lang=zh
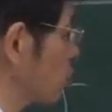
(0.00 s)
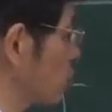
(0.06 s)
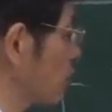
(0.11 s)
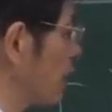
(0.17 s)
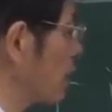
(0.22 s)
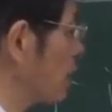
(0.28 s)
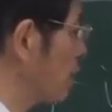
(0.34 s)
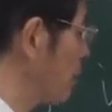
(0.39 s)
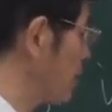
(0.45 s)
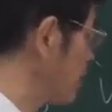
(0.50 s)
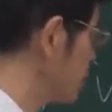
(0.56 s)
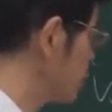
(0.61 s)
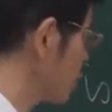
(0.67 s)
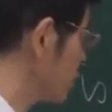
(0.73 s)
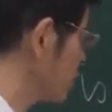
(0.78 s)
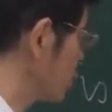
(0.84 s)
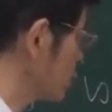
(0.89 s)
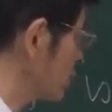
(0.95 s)
种 regular
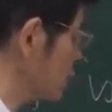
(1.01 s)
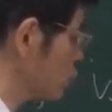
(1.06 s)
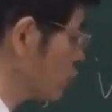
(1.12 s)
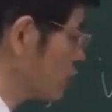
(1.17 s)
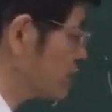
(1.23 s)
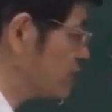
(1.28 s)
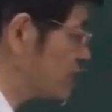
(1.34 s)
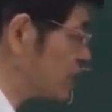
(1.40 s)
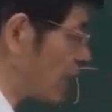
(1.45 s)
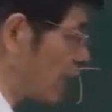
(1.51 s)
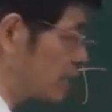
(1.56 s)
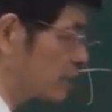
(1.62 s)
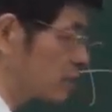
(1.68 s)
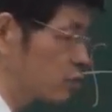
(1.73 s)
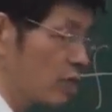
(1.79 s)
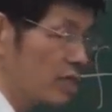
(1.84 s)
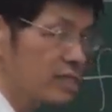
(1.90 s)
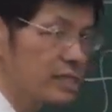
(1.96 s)
partition 就是最自然
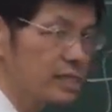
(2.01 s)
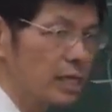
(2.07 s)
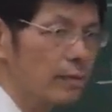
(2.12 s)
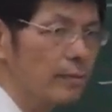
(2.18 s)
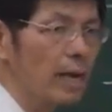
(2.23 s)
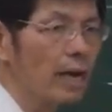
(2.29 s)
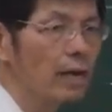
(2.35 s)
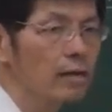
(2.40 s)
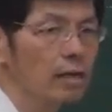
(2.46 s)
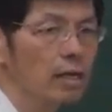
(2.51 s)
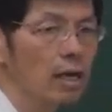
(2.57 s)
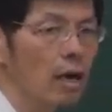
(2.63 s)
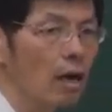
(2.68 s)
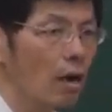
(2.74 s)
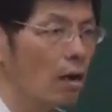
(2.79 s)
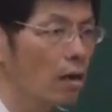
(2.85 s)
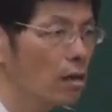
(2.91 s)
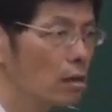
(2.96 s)
的选择嘛。
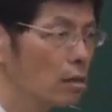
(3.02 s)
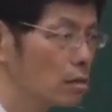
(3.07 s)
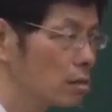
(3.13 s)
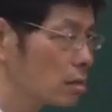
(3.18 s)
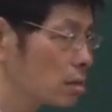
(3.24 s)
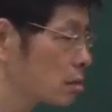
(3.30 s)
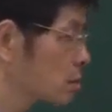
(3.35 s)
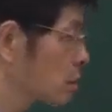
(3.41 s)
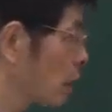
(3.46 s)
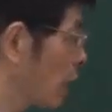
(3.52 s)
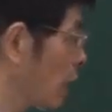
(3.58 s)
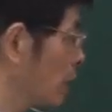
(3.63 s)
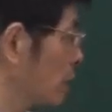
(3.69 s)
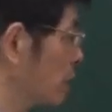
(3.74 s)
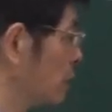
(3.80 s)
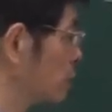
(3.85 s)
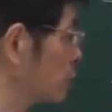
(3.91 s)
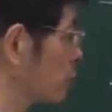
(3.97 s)
啊，那
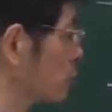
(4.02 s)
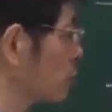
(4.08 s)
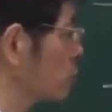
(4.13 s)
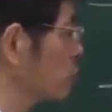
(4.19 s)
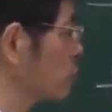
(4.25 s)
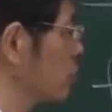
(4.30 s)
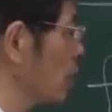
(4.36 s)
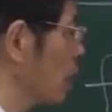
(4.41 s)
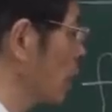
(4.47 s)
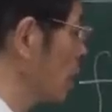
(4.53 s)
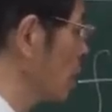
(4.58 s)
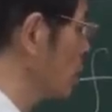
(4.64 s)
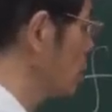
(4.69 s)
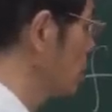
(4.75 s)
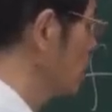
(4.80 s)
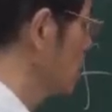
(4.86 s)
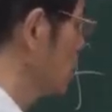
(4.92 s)
你就呃，